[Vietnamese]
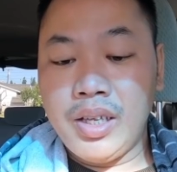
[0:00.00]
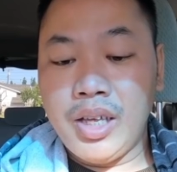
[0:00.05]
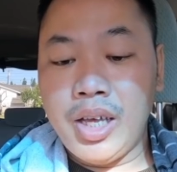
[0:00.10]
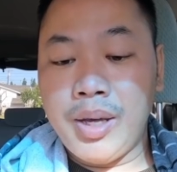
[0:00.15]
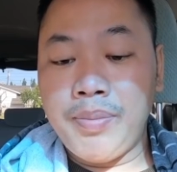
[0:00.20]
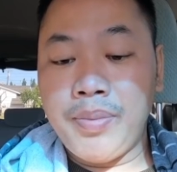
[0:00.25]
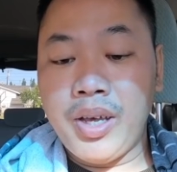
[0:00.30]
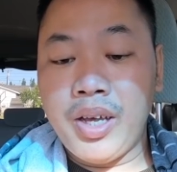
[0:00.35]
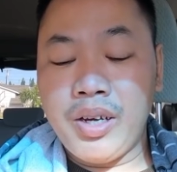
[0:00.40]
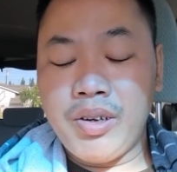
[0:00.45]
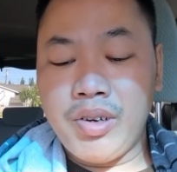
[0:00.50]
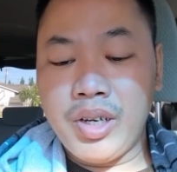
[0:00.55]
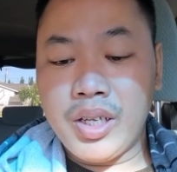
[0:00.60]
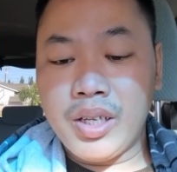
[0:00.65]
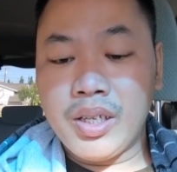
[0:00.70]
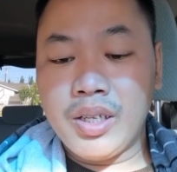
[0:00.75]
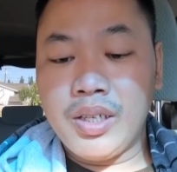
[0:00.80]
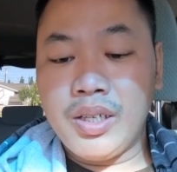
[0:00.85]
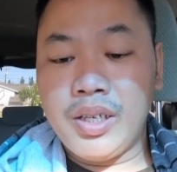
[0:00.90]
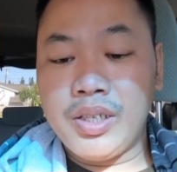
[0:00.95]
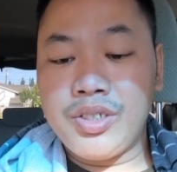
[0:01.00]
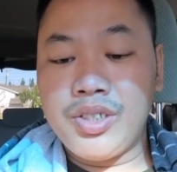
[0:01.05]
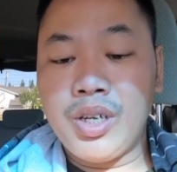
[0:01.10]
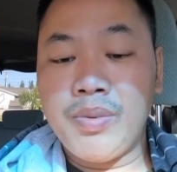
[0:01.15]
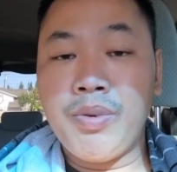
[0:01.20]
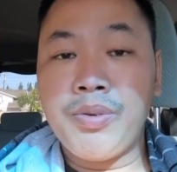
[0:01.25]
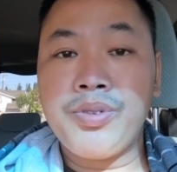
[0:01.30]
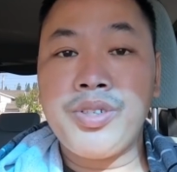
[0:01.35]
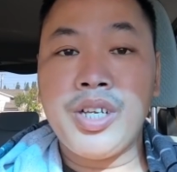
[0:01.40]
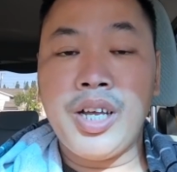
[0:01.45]
Em Eric là
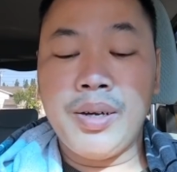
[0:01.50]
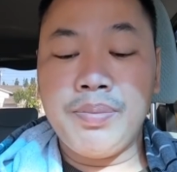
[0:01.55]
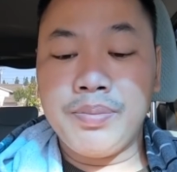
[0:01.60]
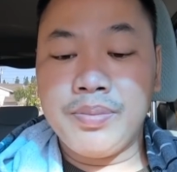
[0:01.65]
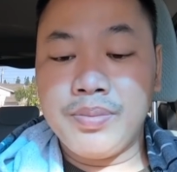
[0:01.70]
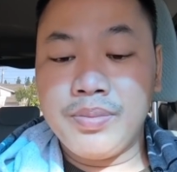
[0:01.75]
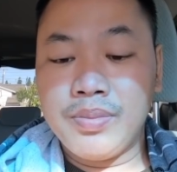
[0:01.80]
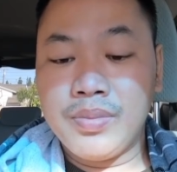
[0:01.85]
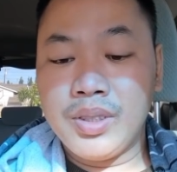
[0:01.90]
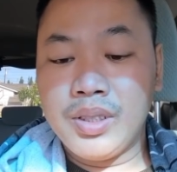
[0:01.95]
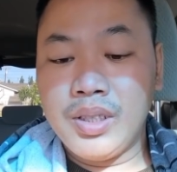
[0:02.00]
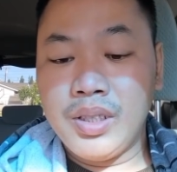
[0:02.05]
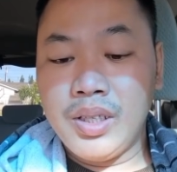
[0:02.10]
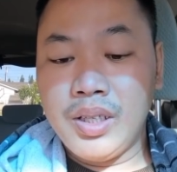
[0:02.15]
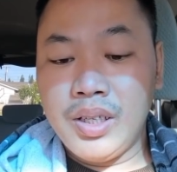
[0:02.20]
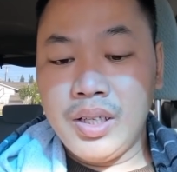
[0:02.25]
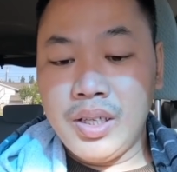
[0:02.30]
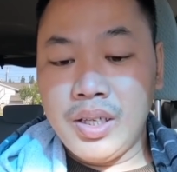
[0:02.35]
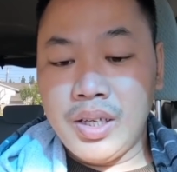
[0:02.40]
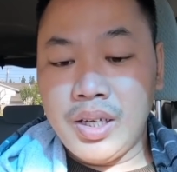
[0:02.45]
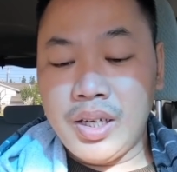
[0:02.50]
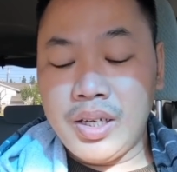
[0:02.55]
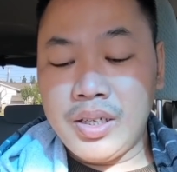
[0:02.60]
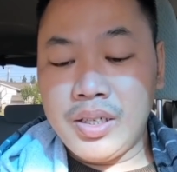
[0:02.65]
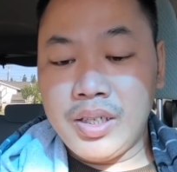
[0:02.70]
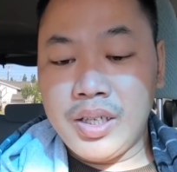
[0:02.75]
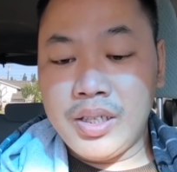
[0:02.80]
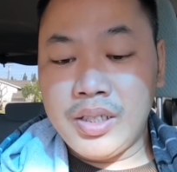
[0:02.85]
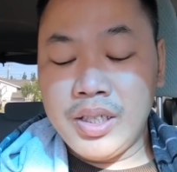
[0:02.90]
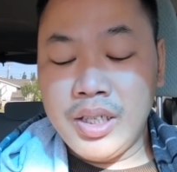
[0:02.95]
cho 100.
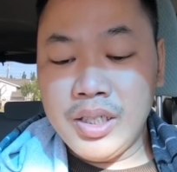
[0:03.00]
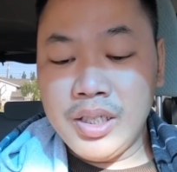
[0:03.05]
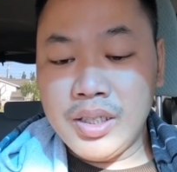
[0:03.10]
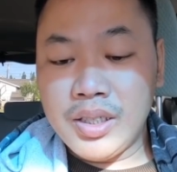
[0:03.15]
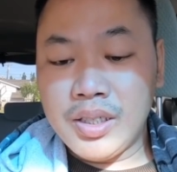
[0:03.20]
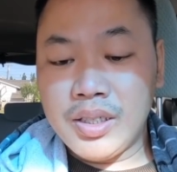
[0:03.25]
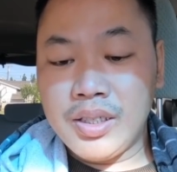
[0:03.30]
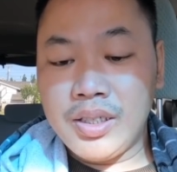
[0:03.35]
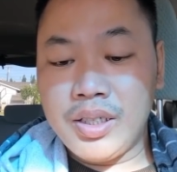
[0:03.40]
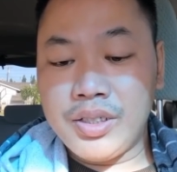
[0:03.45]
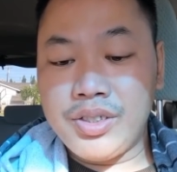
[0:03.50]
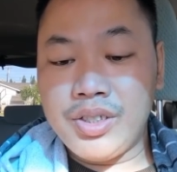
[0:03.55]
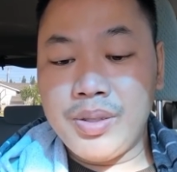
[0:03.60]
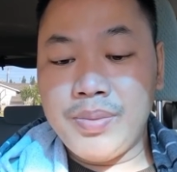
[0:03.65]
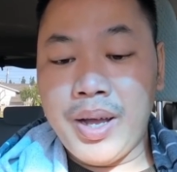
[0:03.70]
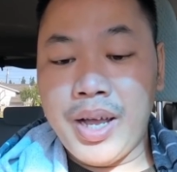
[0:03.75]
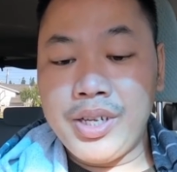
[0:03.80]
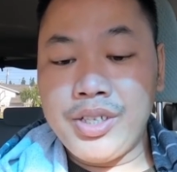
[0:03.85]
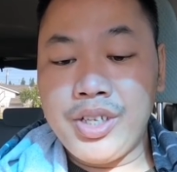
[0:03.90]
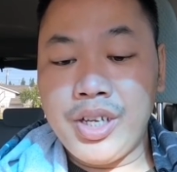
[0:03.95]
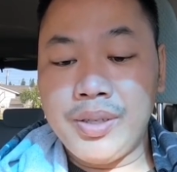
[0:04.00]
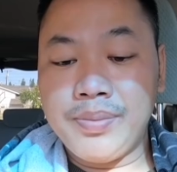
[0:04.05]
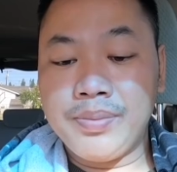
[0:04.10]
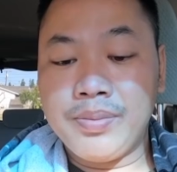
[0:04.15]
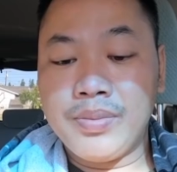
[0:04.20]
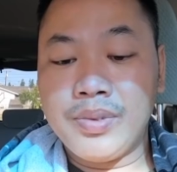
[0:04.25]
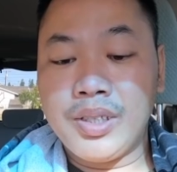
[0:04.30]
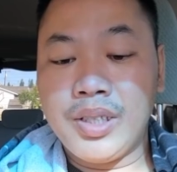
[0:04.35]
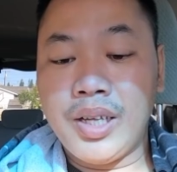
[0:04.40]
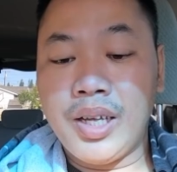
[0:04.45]
Anh anh Đức là cho 300,
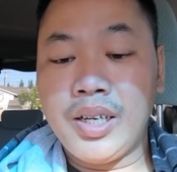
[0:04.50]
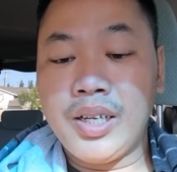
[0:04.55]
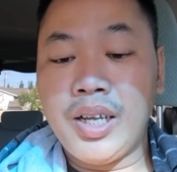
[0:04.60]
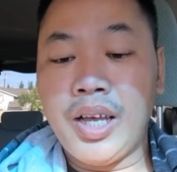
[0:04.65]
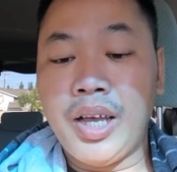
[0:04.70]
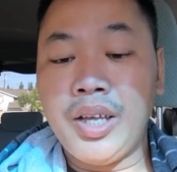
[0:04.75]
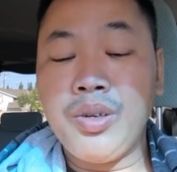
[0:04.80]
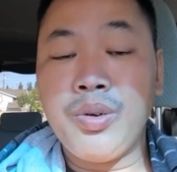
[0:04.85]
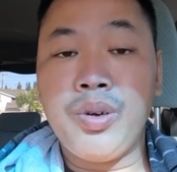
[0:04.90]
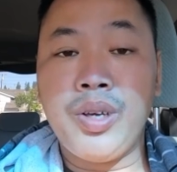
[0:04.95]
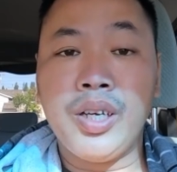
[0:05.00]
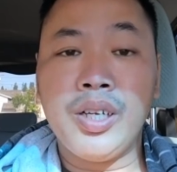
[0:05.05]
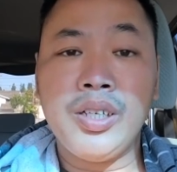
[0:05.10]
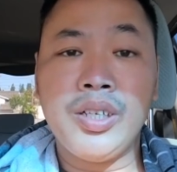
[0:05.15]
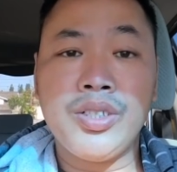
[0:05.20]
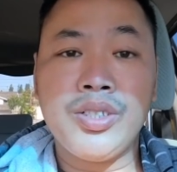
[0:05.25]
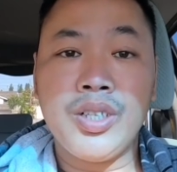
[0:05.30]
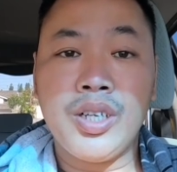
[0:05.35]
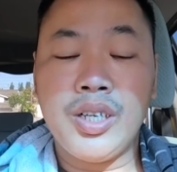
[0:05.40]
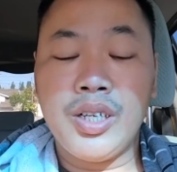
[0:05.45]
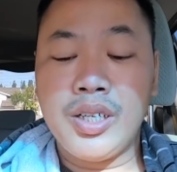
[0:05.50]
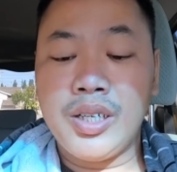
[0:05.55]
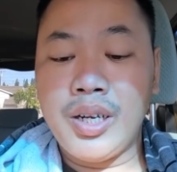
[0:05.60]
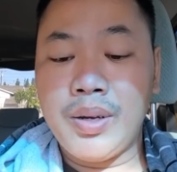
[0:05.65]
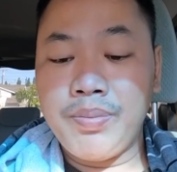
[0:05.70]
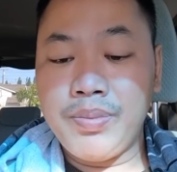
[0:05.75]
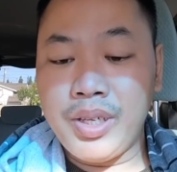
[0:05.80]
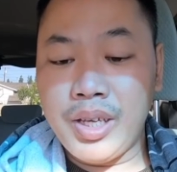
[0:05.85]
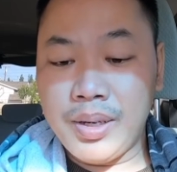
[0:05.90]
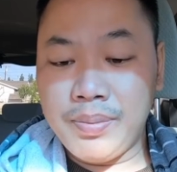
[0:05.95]
anh Hải Nguyễn là cho
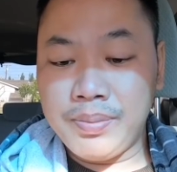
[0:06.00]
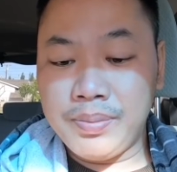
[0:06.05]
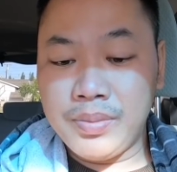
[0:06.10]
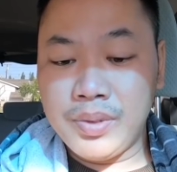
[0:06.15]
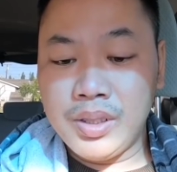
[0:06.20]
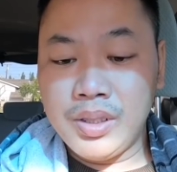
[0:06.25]
500,